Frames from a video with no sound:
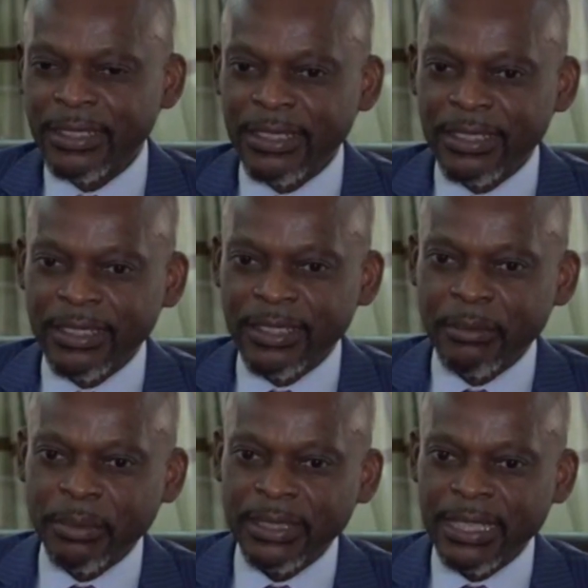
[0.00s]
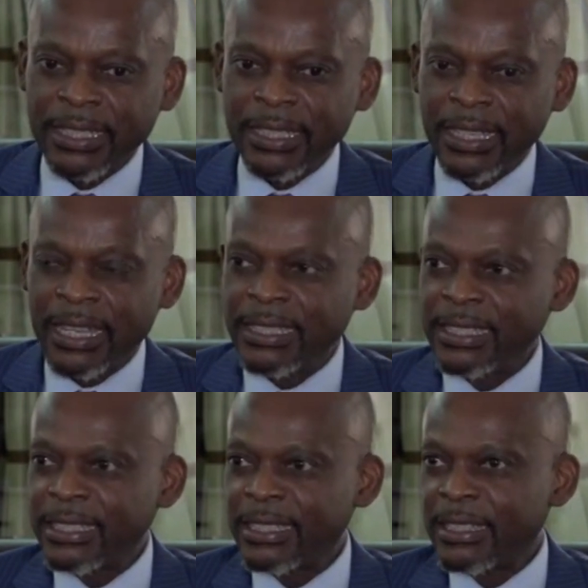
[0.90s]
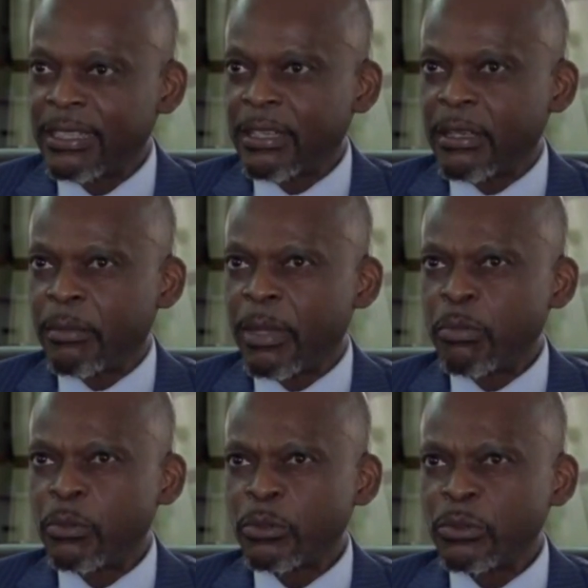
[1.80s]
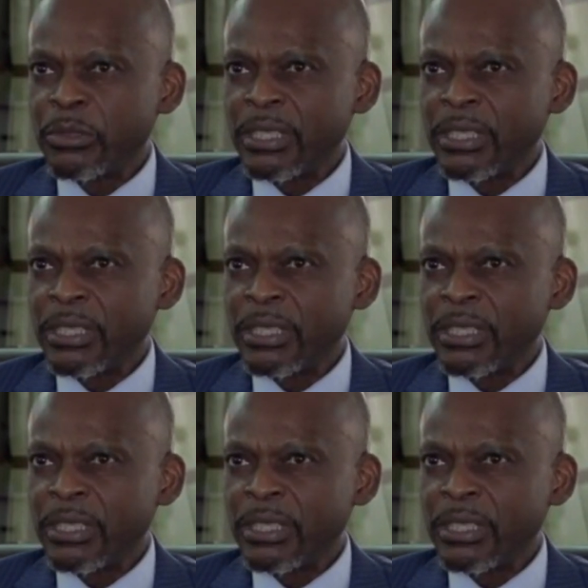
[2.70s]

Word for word: euh, britannique l'ait dit. Mais pour nous,